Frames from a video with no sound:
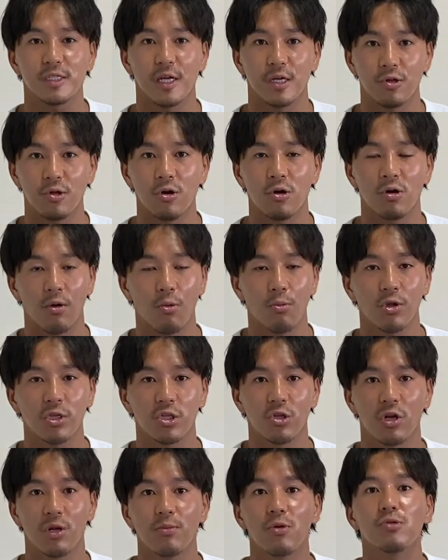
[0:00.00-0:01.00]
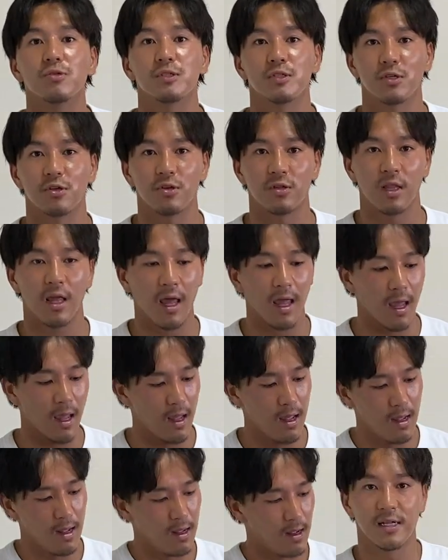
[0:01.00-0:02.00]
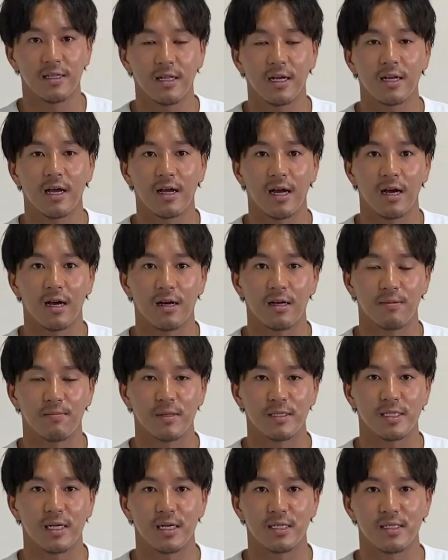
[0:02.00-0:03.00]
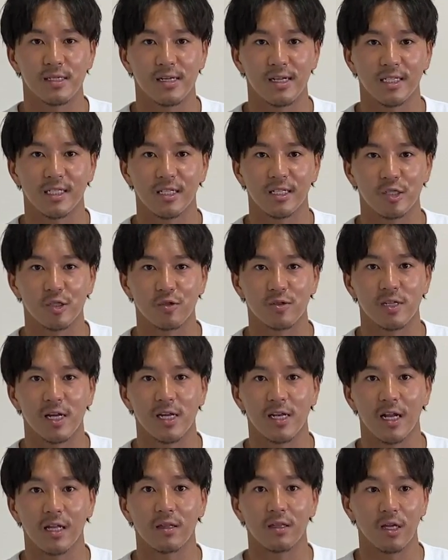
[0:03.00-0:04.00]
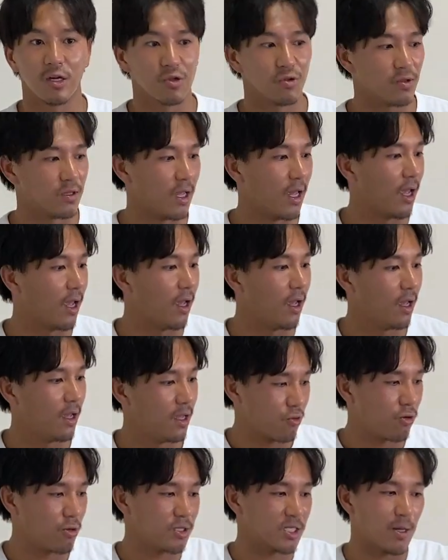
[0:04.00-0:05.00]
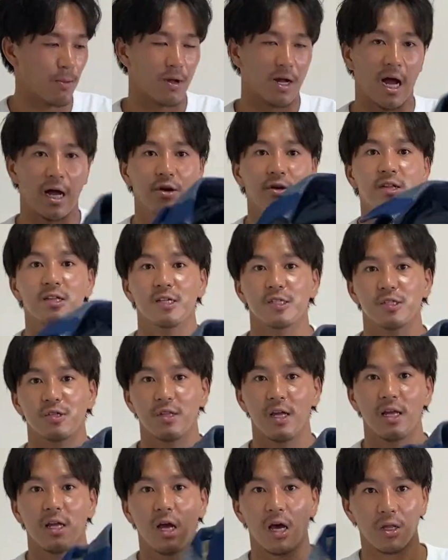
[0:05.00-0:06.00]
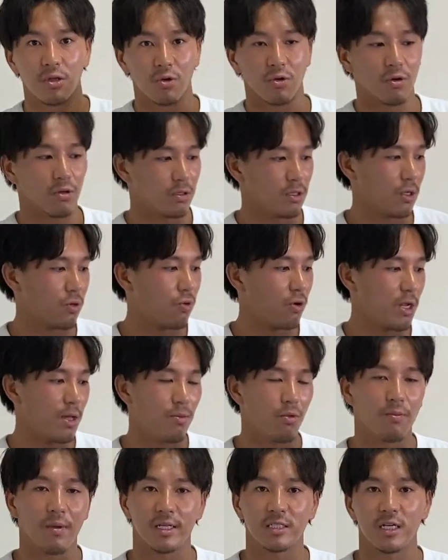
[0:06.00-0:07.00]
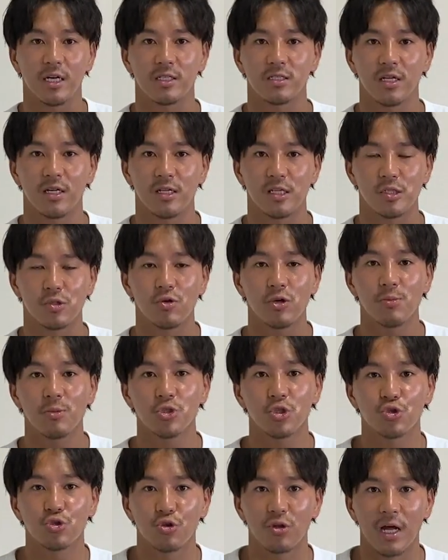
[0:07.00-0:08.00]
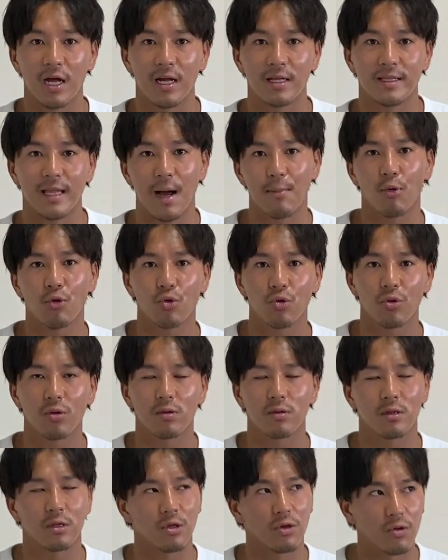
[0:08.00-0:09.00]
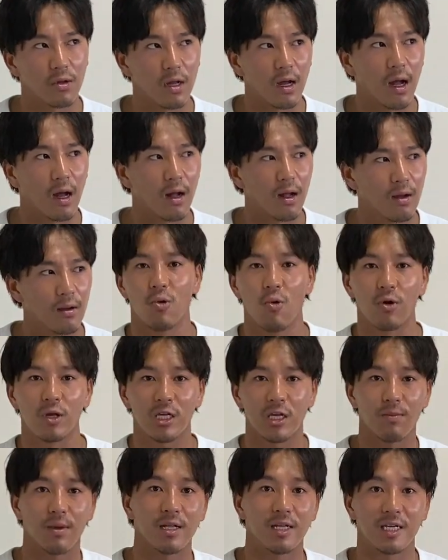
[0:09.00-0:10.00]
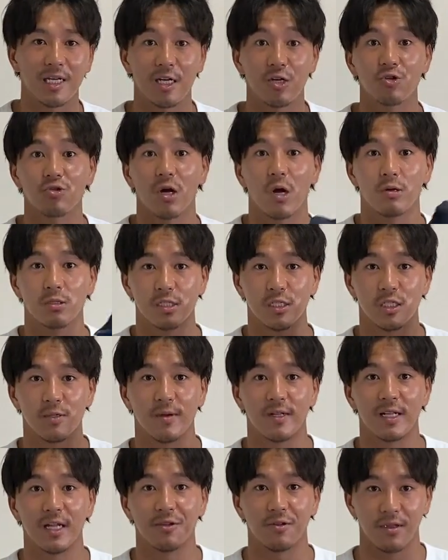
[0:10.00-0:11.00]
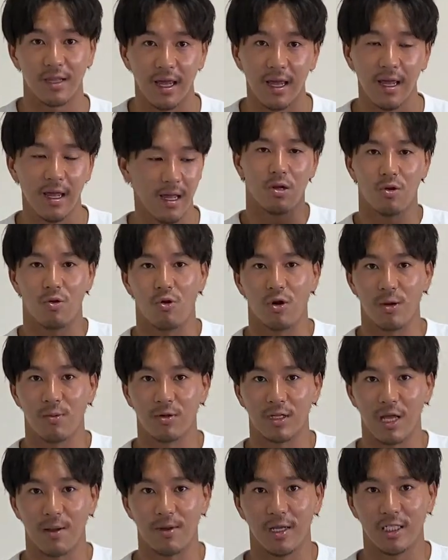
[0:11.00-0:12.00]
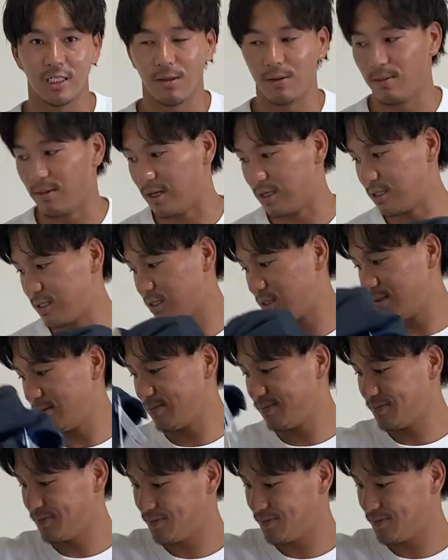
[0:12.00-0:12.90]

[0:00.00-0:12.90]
すけど思ったよりも薄くて、中がサラサラした素材になってるので、これしかも軽いんですよね、意外と。でこれもめちゃくちゃいいです。これもちょっとなんかダボっていうか大きめに着るのがおすすめなので、これも試してみます。